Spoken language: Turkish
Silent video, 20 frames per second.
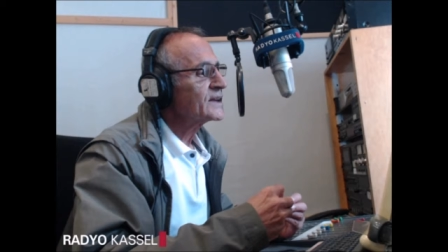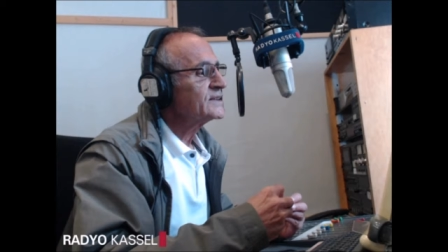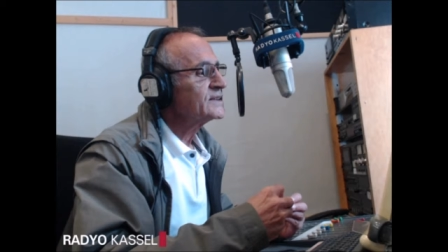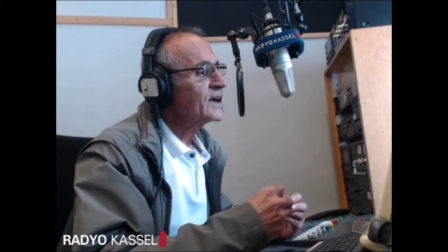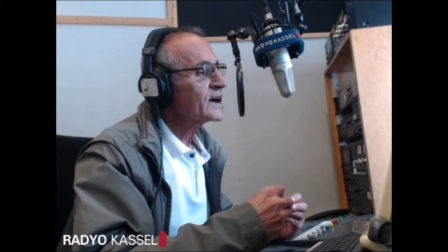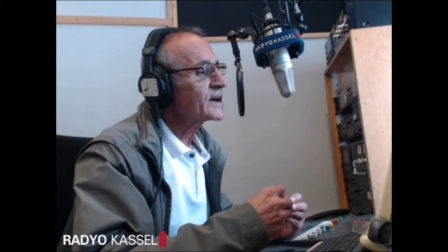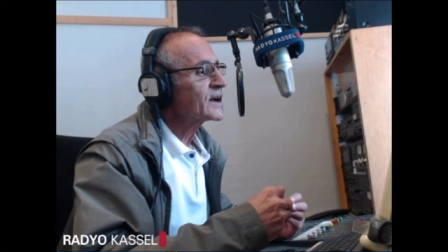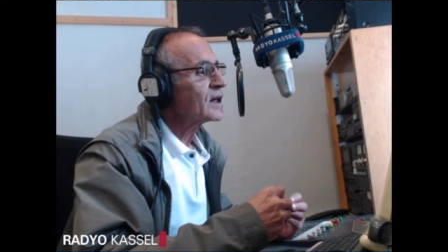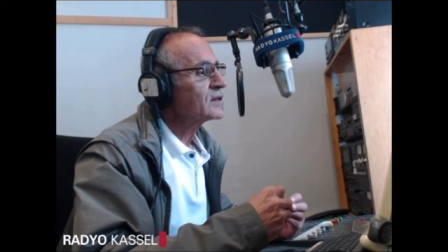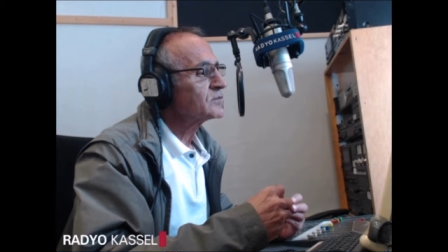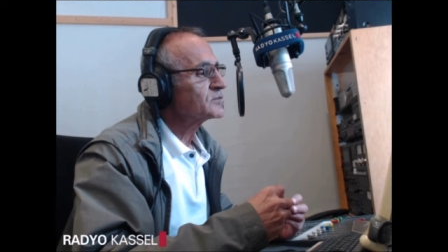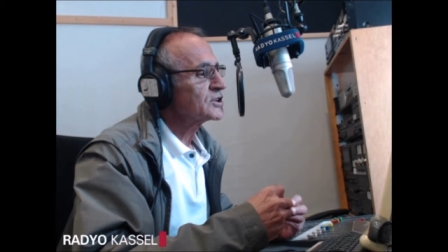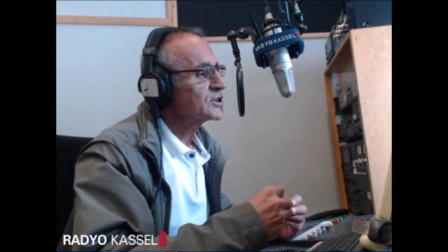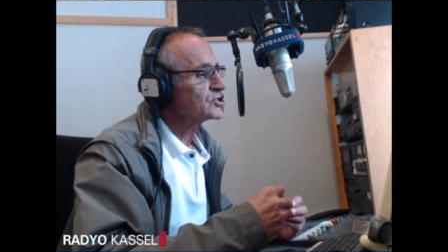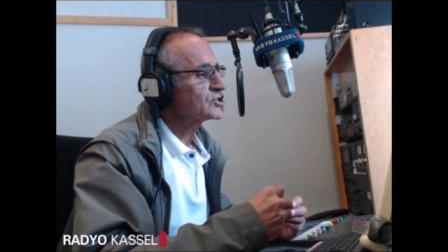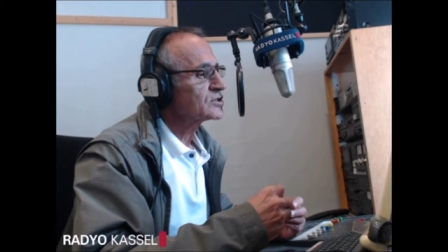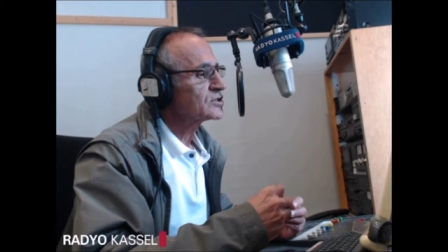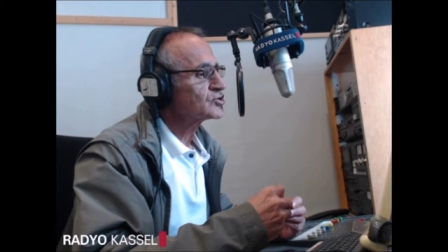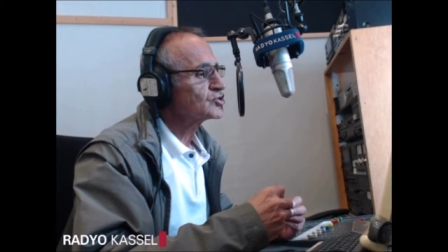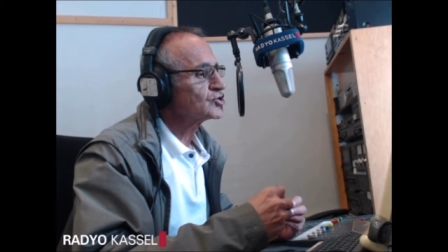yer almaya
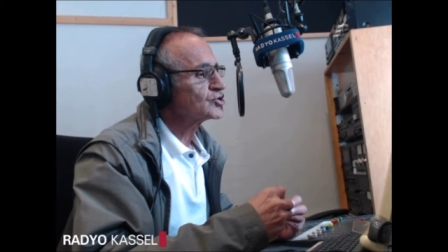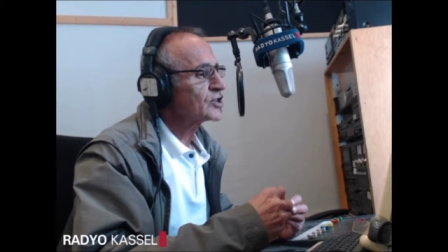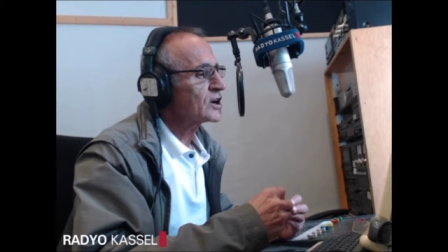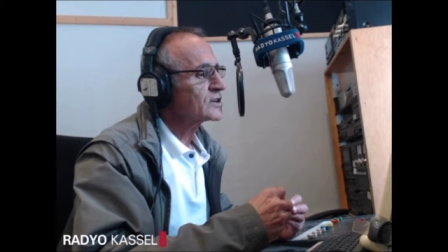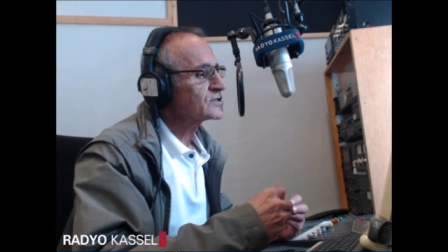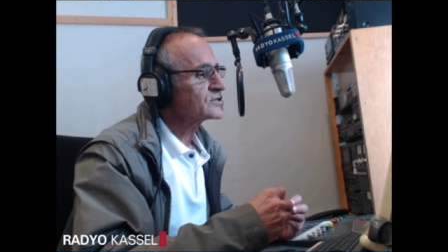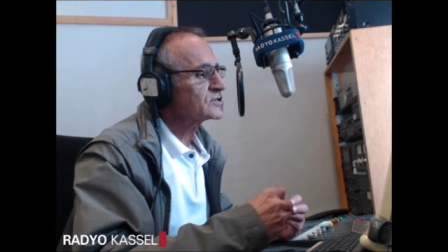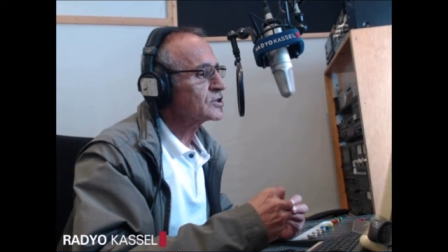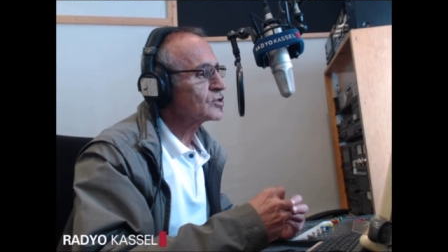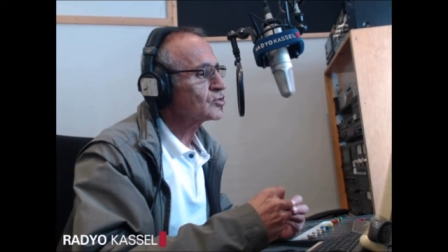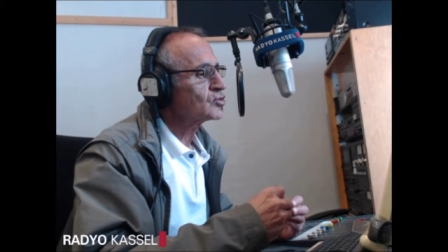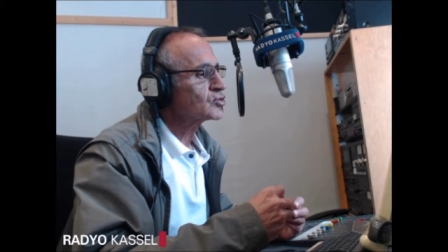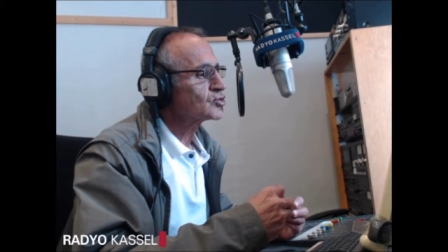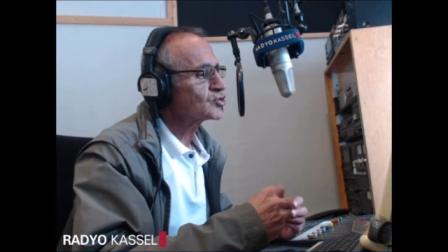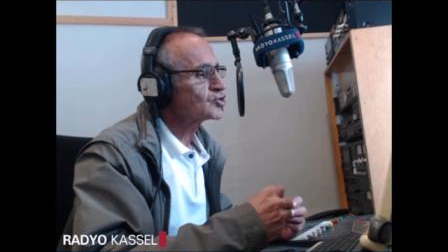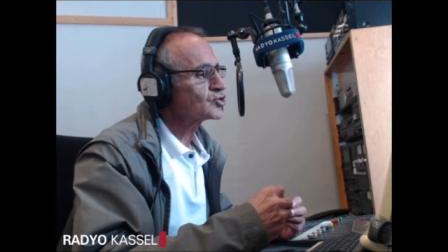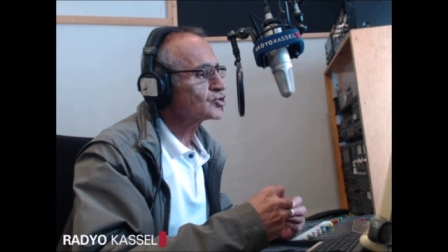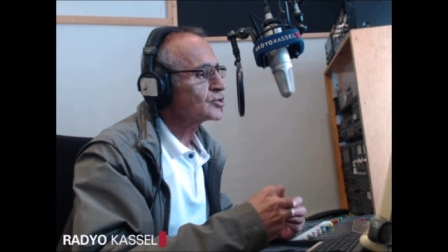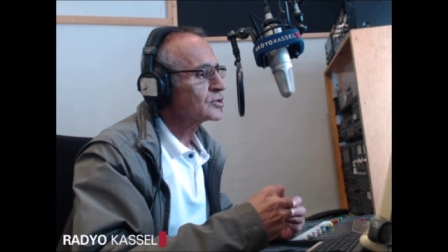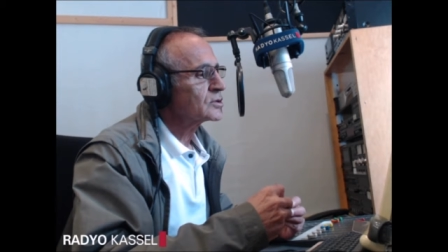çalışacağız diye
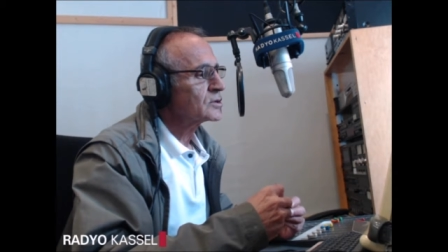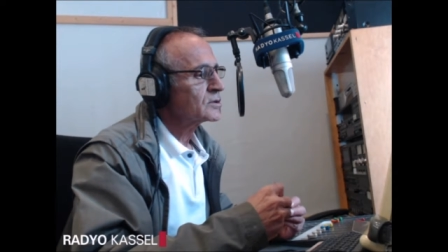konuştu